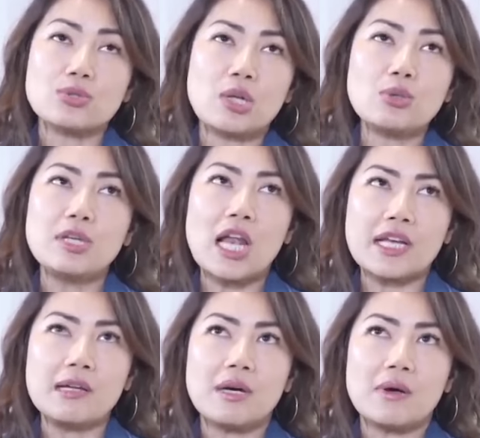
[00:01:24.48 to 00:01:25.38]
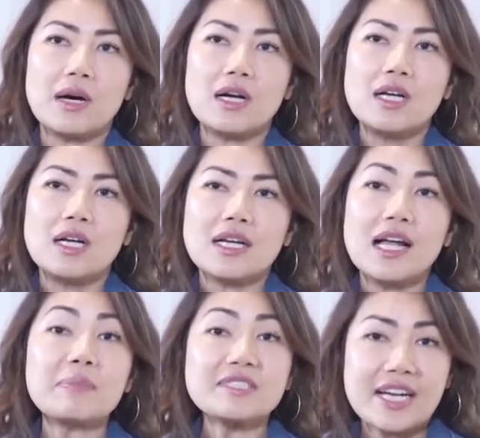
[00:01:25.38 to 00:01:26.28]
itu selalu bilangnya bahwa
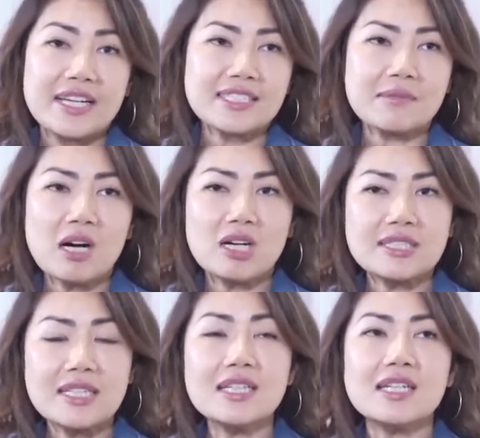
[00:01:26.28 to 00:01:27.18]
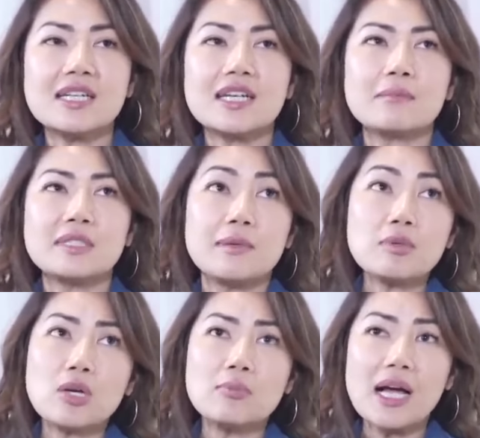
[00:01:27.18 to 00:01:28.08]
nggak percaya sama konselor
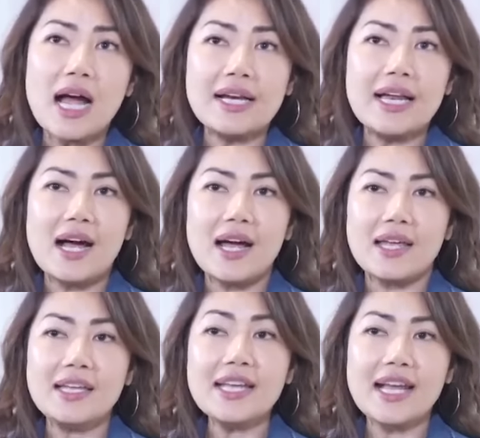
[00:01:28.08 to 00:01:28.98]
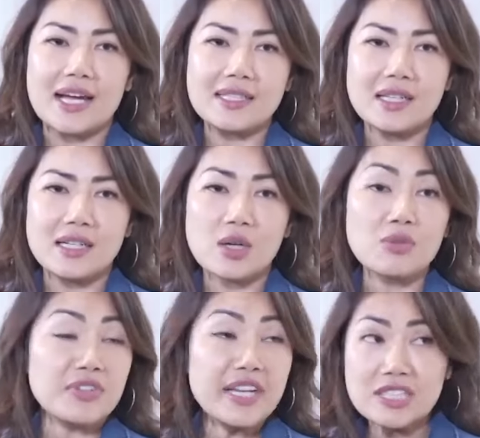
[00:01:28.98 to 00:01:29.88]
meskipun aku bilang ada ini kan uh,
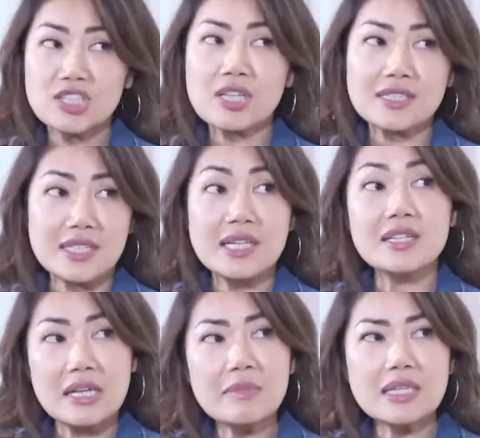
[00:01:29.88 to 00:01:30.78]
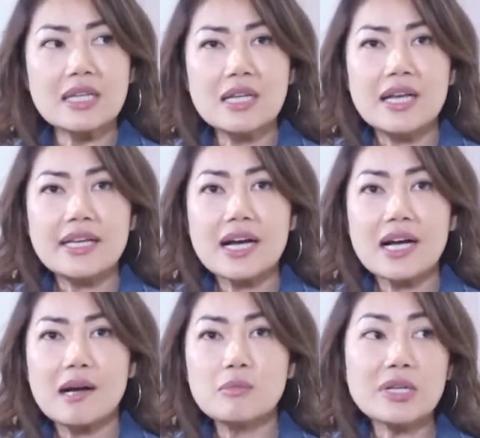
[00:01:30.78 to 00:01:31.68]
confidentiality agreement hmm.
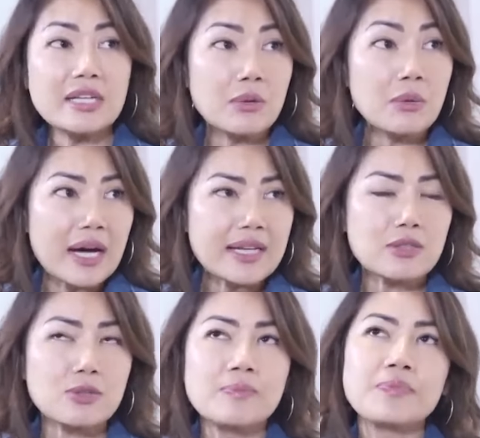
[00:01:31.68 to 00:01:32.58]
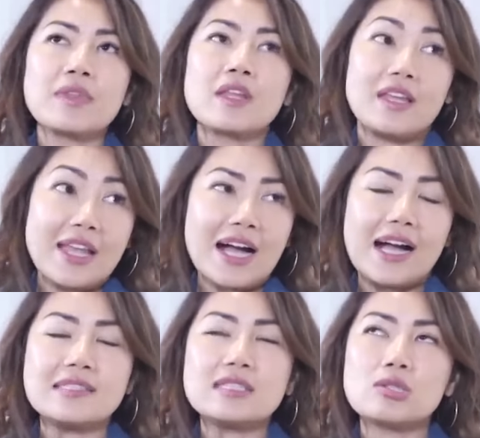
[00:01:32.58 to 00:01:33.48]
yang nggak mungkin keluar gitu yeah, yeah. ya
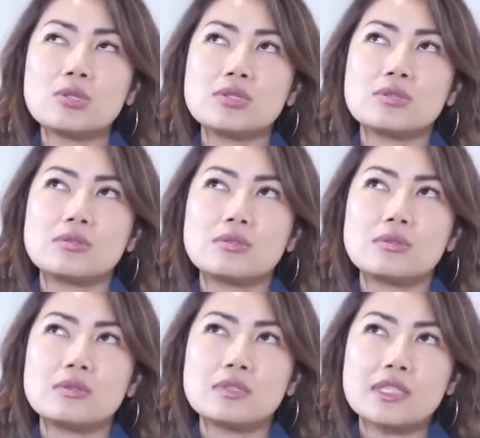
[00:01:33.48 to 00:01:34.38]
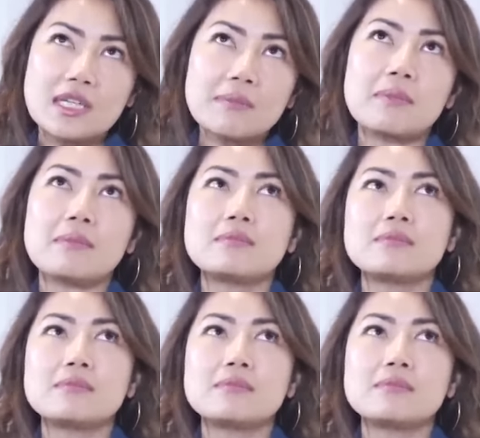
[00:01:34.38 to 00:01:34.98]
kan yeah. terus tetap